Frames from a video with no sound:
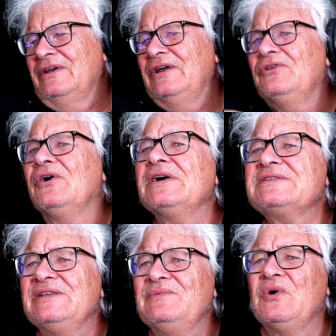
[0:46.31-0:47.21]
un
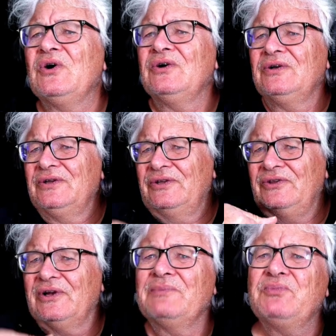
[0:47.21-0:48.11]
enracinement euh,
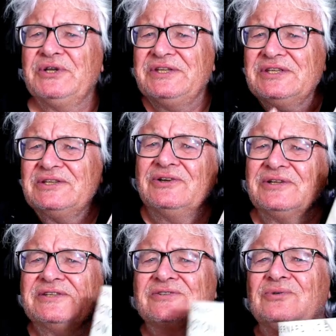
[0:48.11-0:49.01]
dans la politique, dans
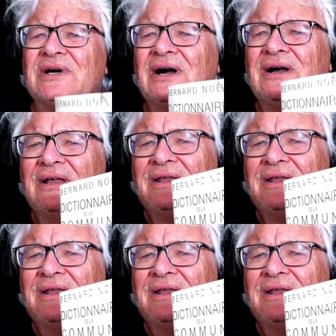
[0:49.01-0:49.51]
l'histoire.